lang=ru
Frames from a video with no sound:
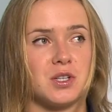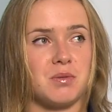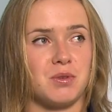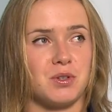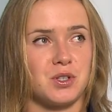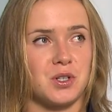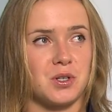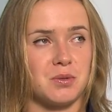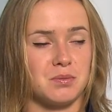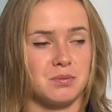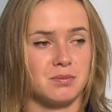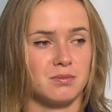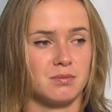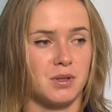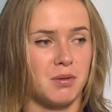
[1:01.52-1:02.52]
немножко
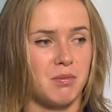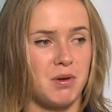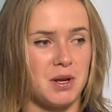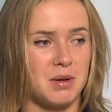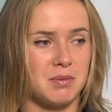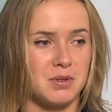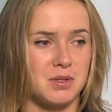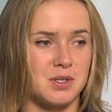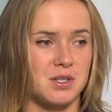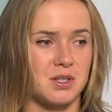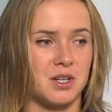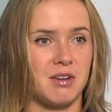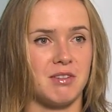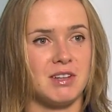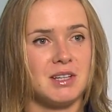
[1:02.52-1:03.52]
проблема с
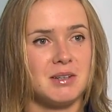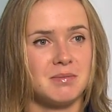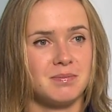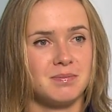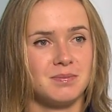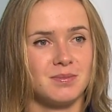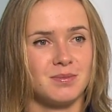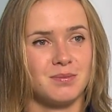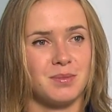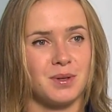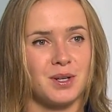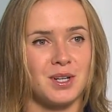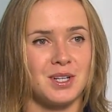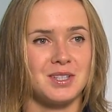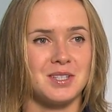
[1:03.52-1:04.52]
травяным
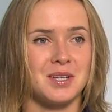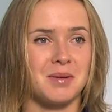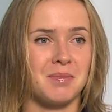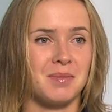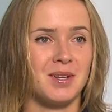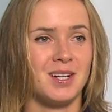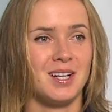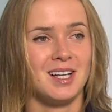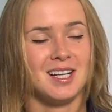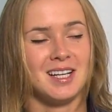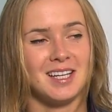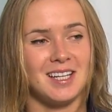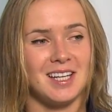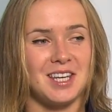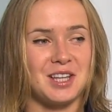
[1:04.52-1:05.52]
покрытием.
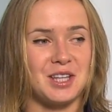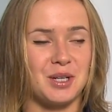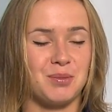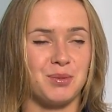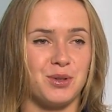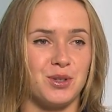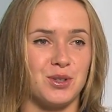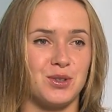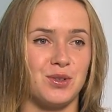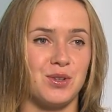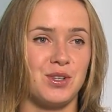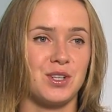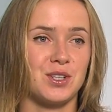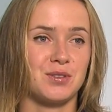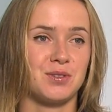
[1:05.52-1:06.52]
Я не так много
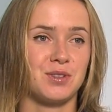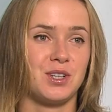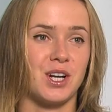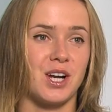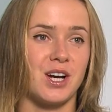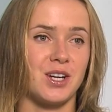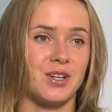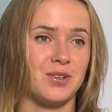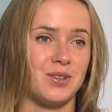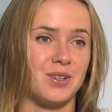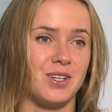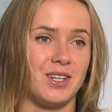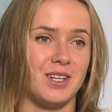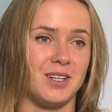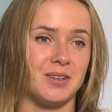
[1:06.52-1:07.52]
турниров играю
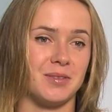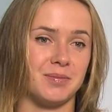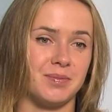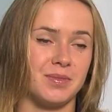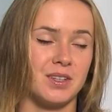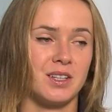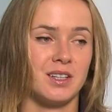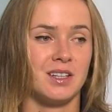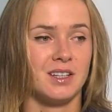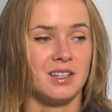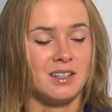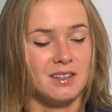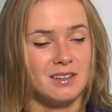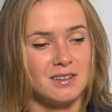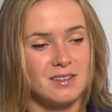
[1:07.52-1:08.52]
и
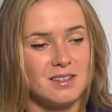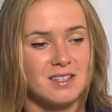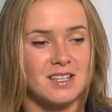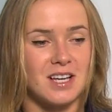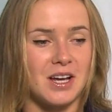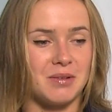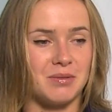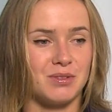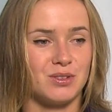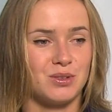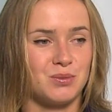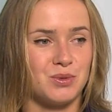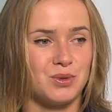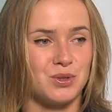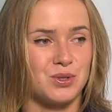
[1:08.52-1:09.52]
не знаю,
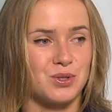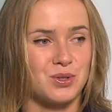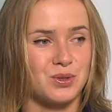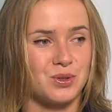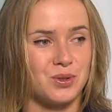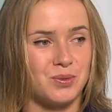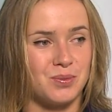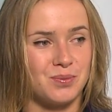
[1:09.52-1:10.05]
думаю, что